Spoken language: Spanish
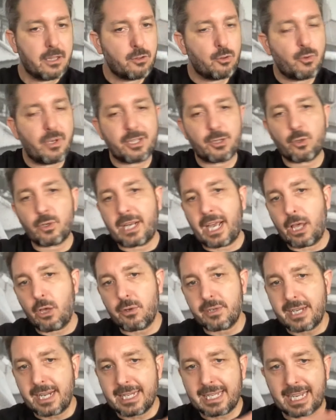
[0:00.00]
No he
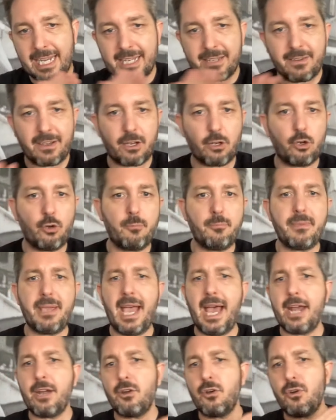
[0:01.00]
tocado ni el Caribe
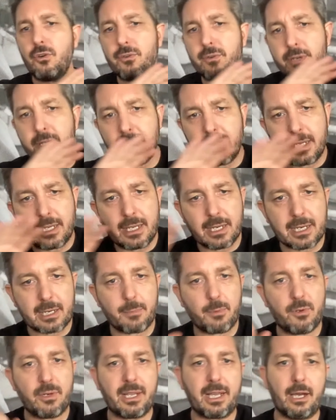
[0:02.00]
colombiano, ni
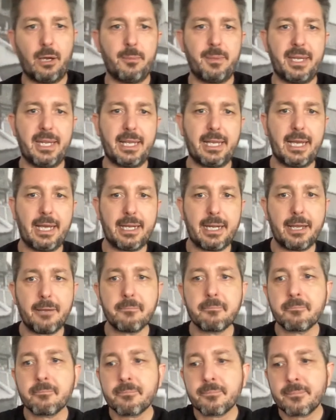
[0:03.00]
República
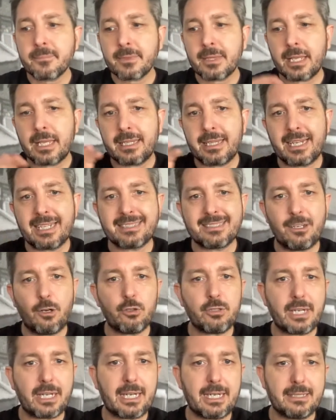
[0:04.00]
Dominicana, que tienen
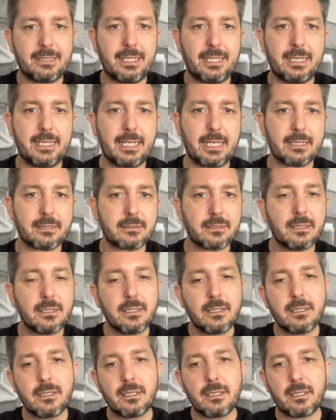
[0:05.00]
otras características
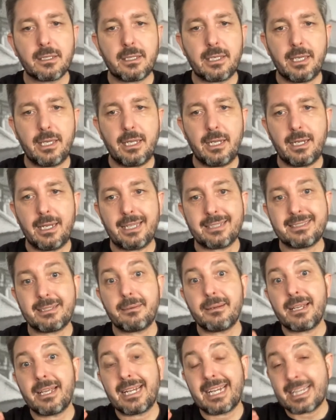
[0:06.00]
que la
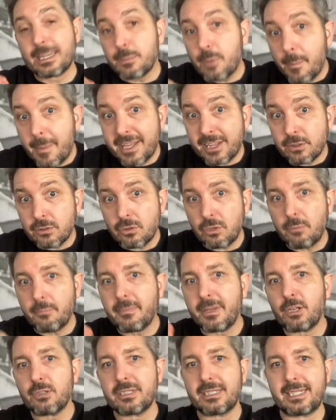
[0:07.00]
hacen en este momento
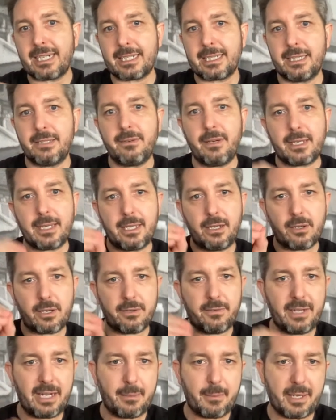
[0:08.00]
menos atractivas que la
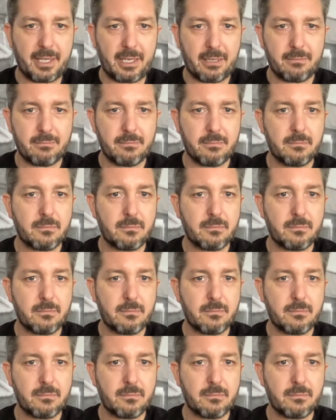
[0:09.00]
Riviera Maya.